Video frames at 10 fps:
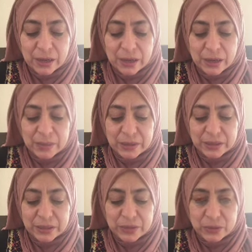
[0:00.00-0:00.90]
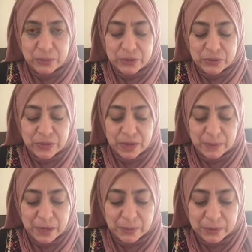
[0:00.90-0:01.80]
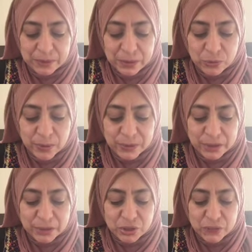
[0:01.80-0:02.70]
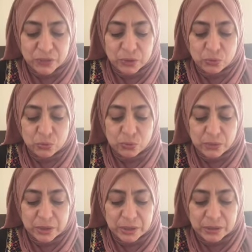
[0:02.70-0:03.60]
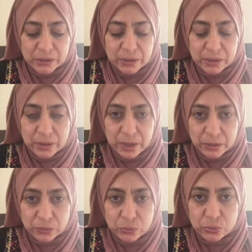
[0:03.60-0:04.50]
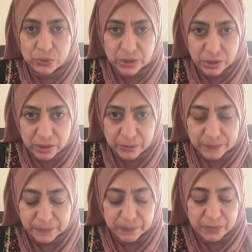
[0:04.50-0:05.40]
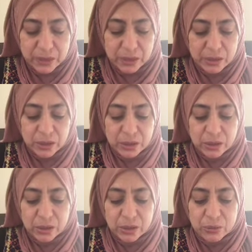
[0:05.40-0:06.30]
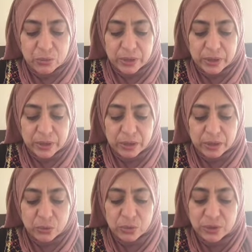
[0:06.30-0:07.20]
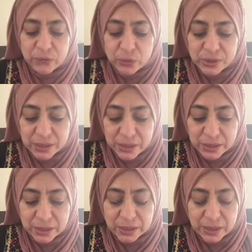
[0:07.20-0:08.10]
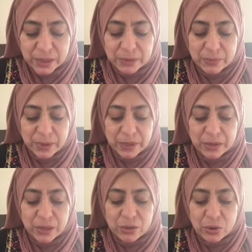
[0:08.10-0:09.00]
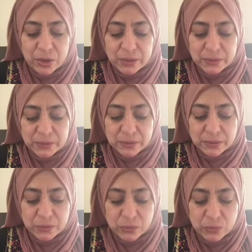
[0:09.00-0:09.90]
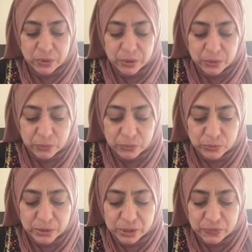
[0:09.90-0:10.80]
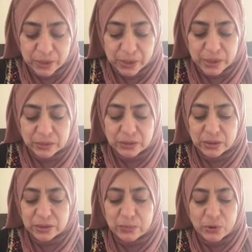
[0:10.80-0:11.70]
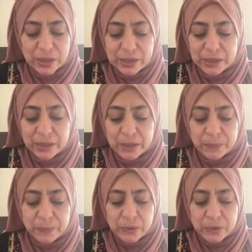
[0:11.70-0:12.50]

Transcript: آه عمليتين ربنا يشفيه عمل عمليتين وبعدين اكتشفنا انه مريض عنده صرع وكل فلوسنا اللي كانت معانا راحت والمستشفيات نصبوا علينا